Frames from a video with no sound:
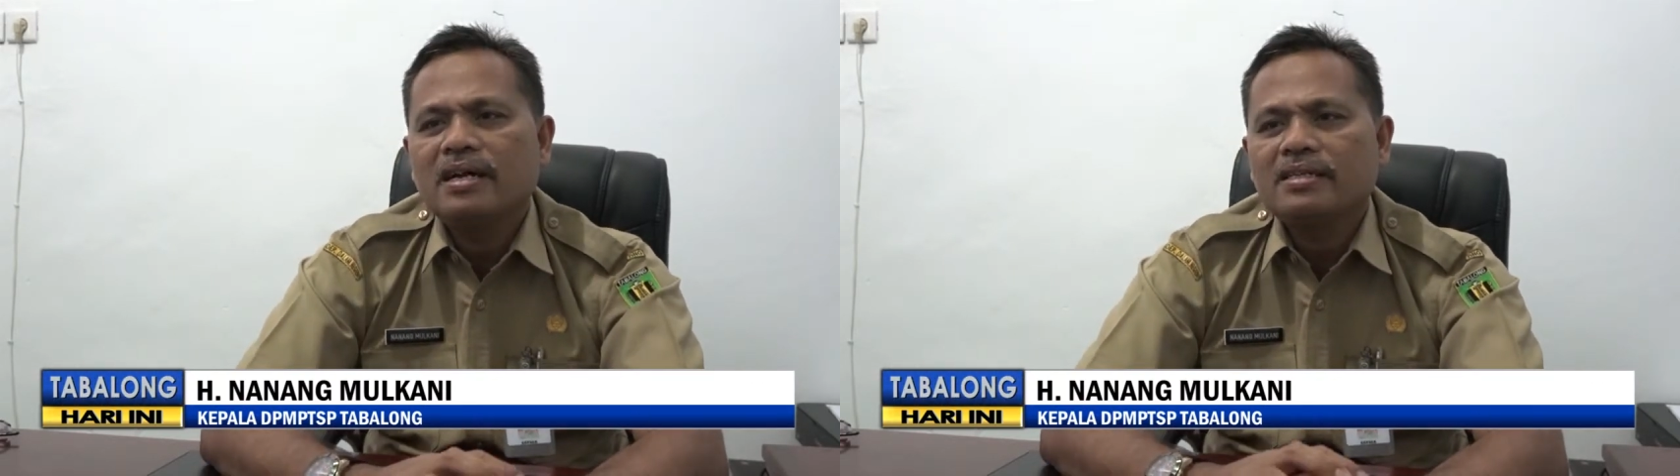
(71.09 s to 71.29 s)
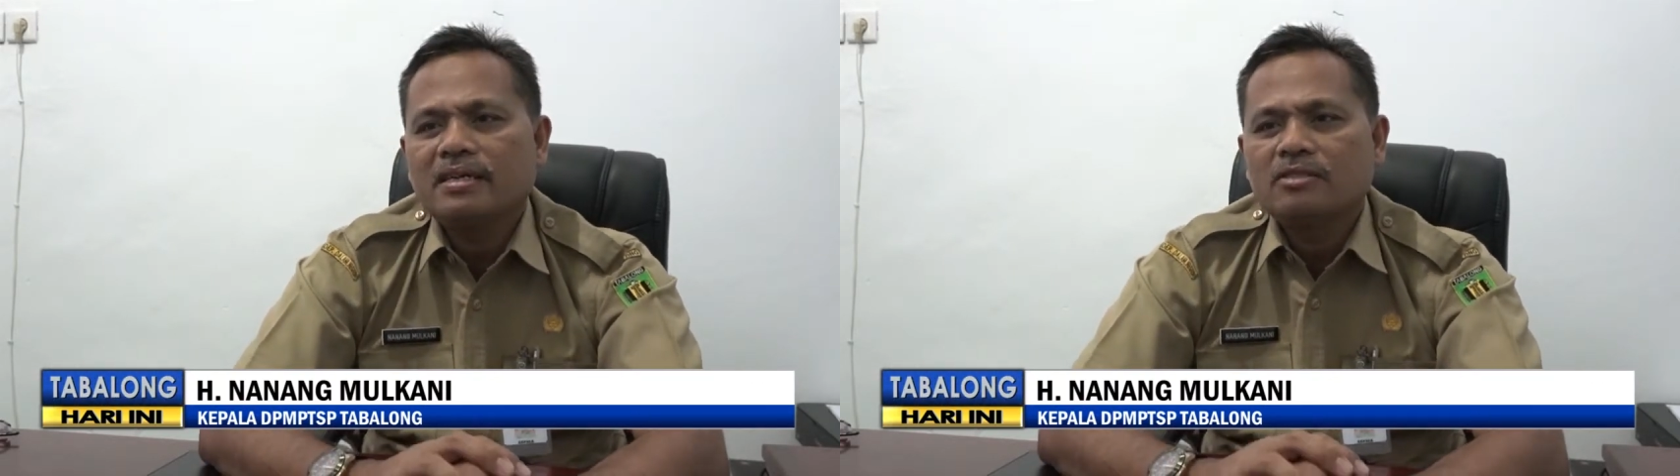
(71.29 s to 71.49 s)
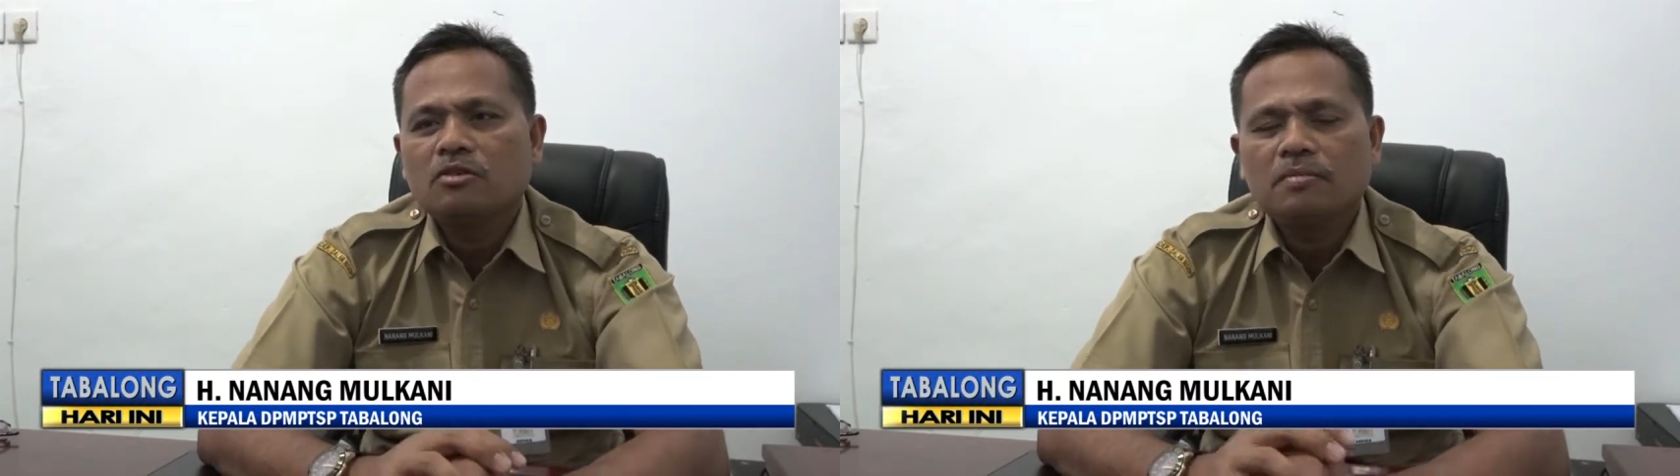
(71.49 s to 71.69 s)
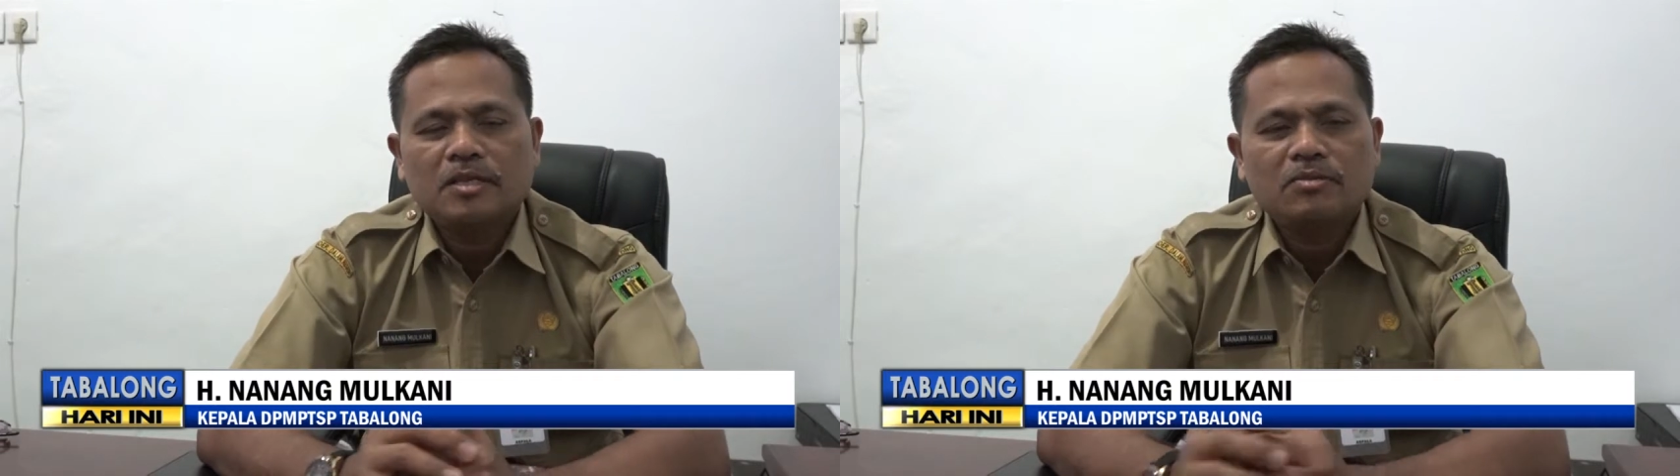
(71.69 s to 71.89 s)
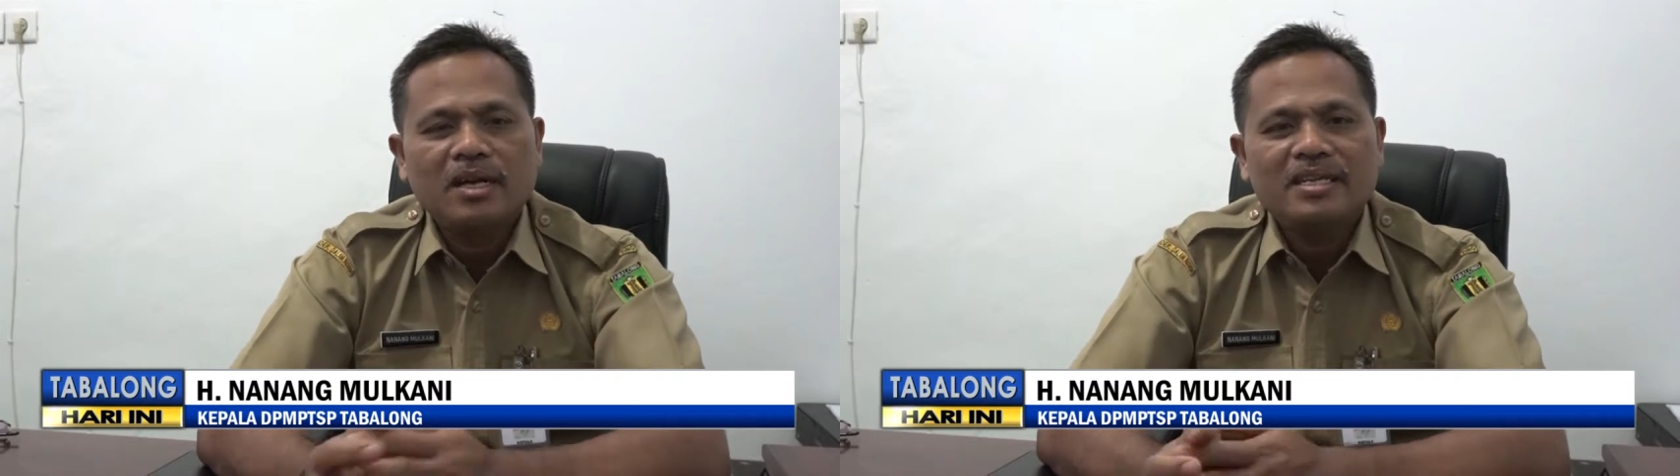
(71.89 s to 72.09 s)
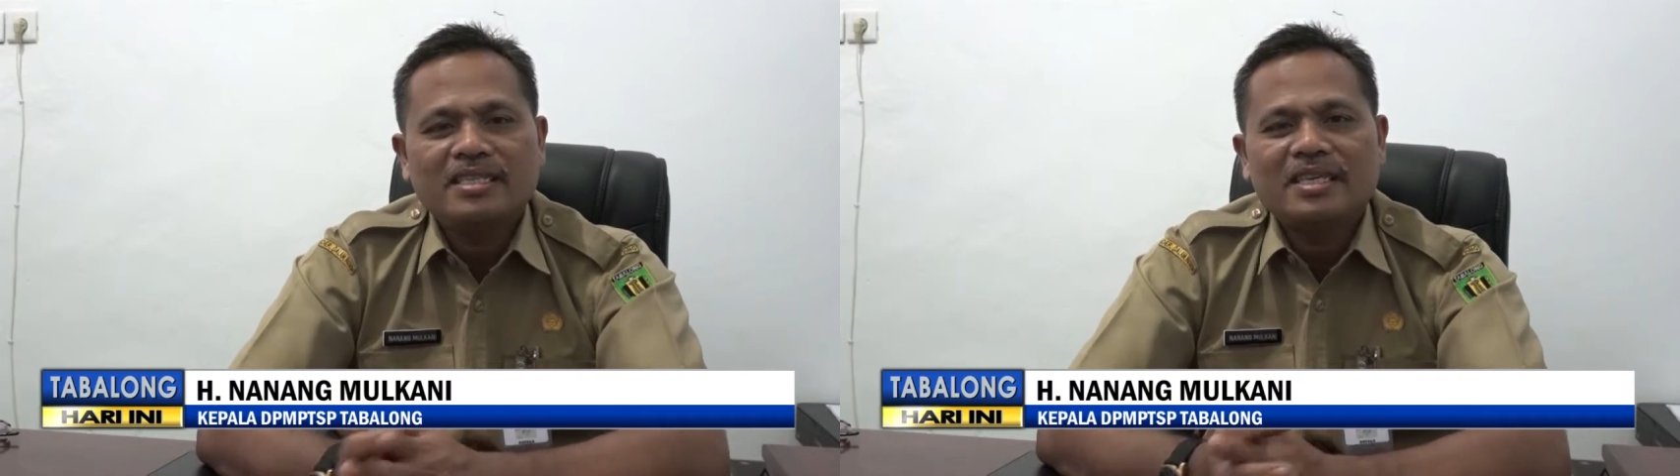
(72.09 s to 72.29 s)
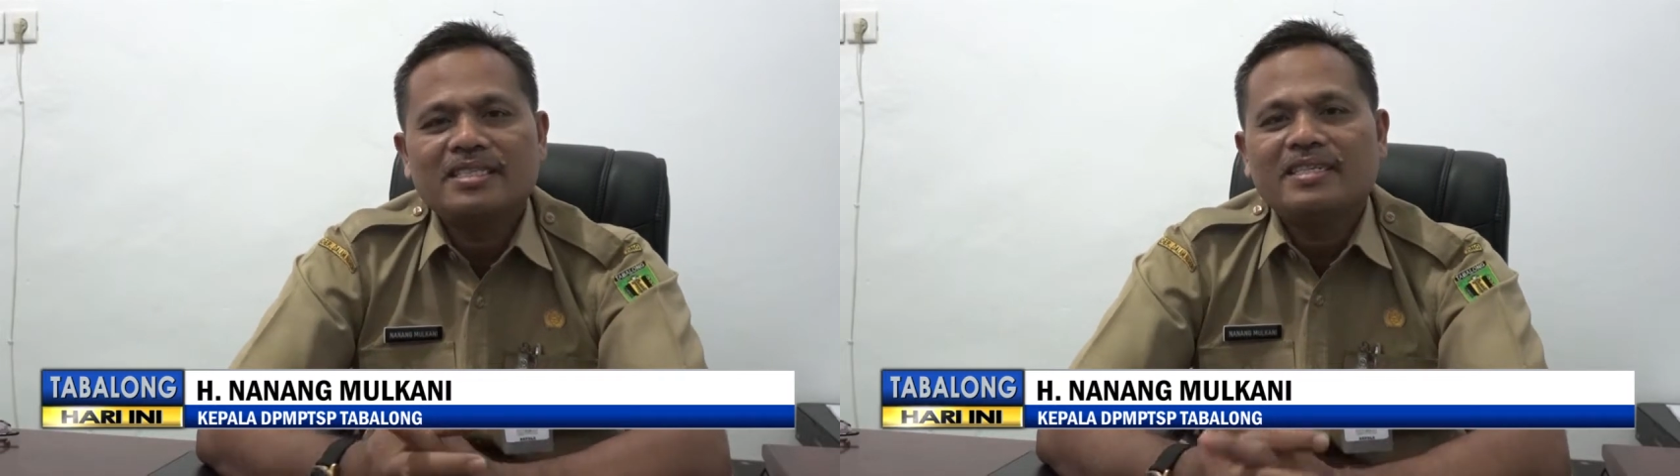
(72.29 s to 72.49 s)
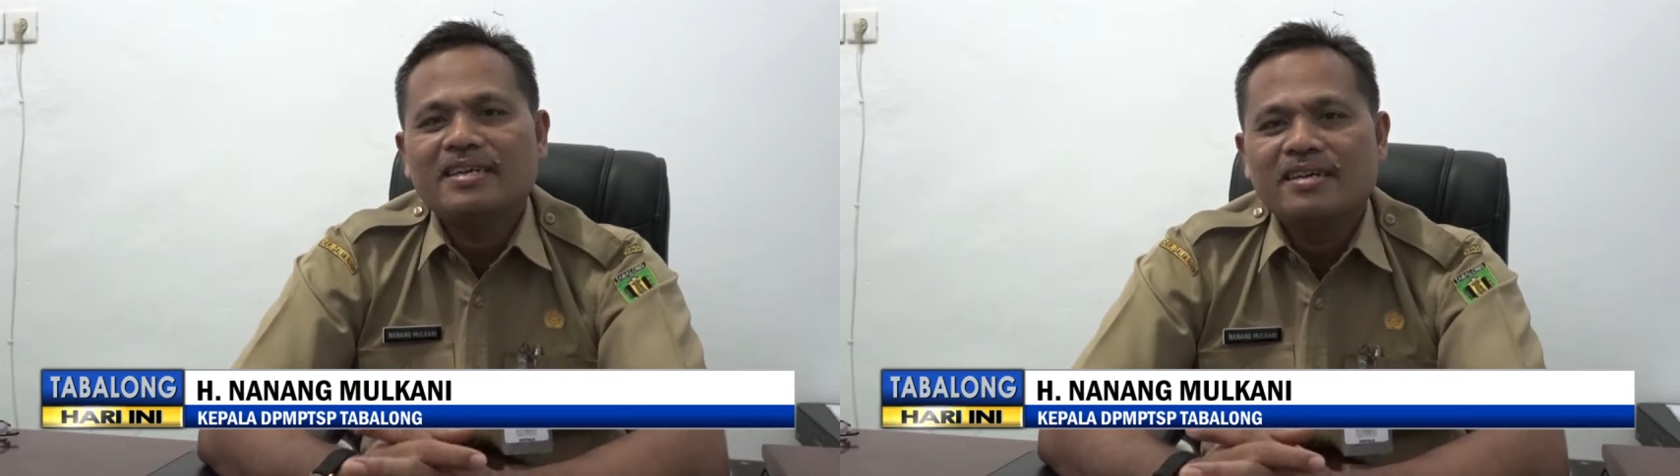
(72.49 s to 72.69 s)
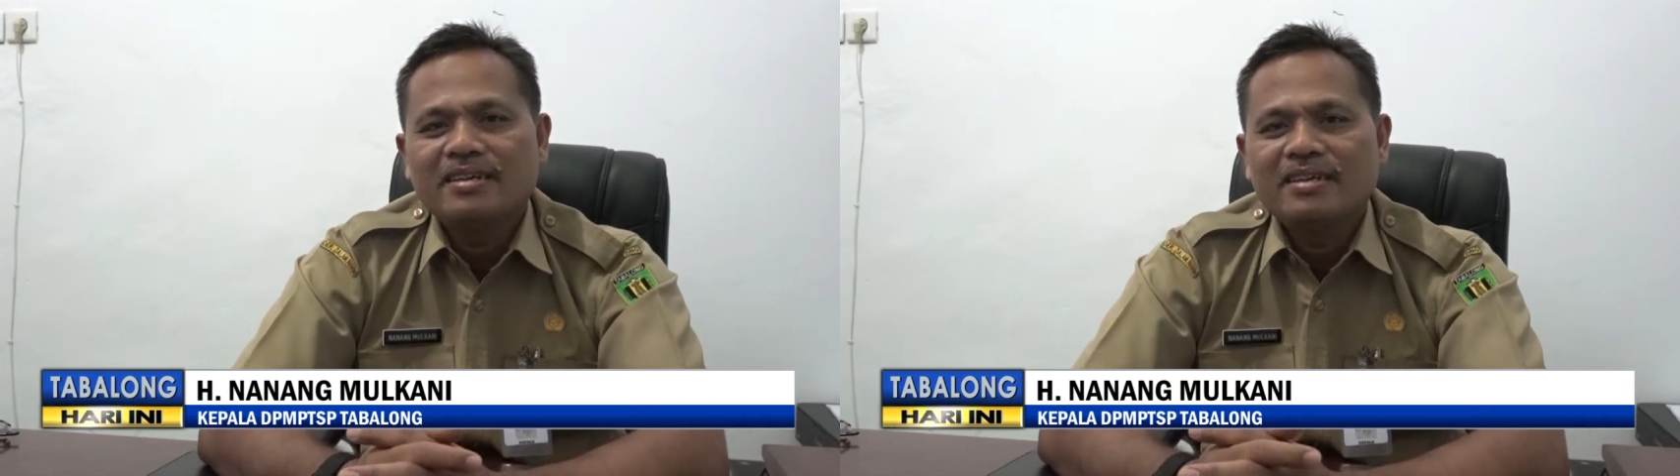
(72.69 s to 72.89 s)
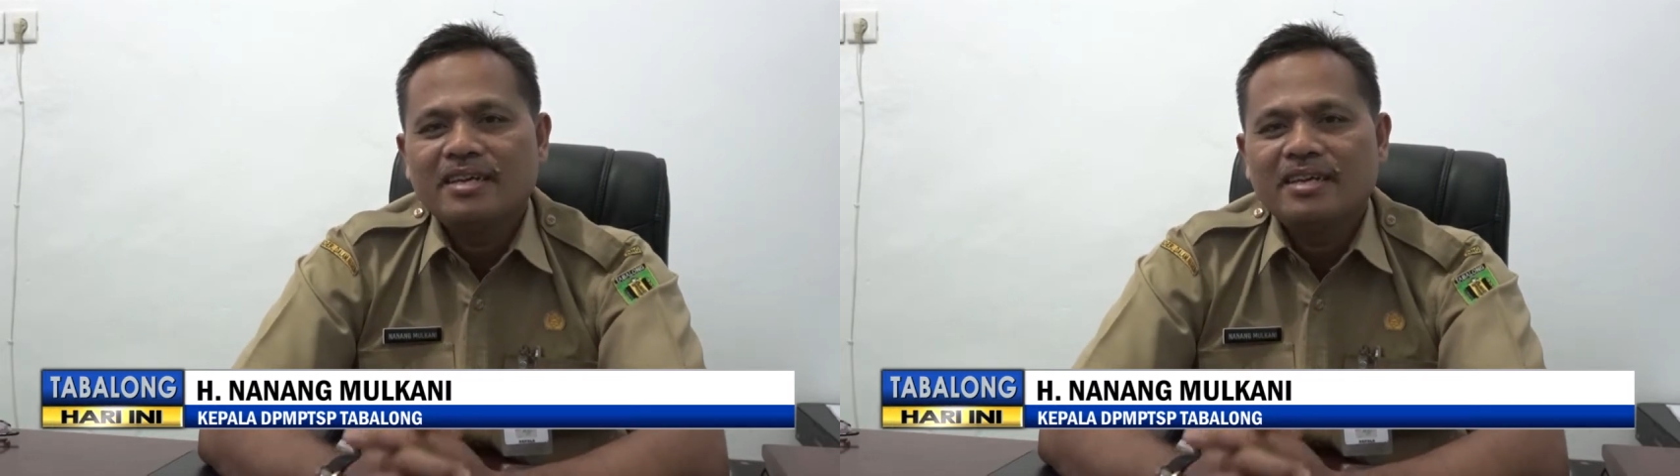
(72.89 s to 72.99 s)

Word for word: datang cukup satu kali datang saja